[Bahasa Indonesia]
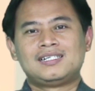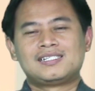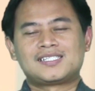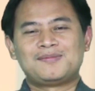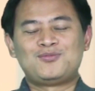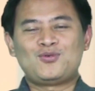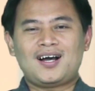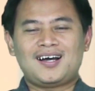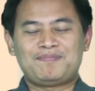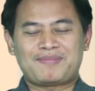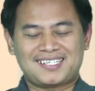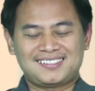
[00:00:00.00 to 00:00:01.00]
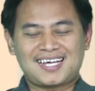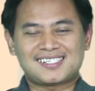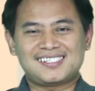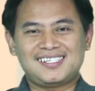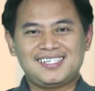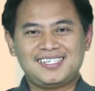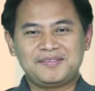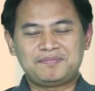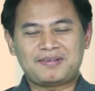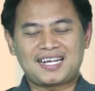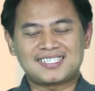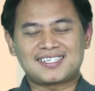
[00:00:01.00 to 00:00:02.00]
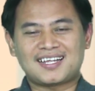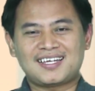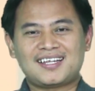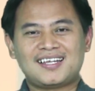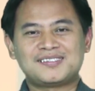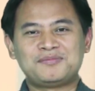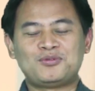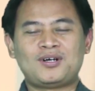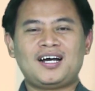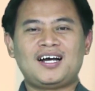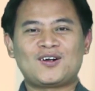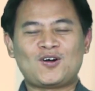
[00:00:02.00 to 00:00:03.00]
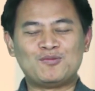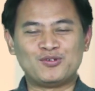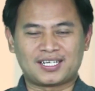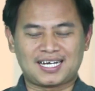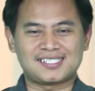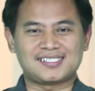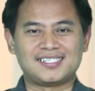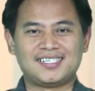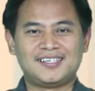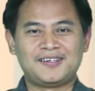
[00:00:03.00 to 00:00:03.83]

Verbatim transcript: sebuah presentasi pada dasarnya adalah sebuah komunikasi.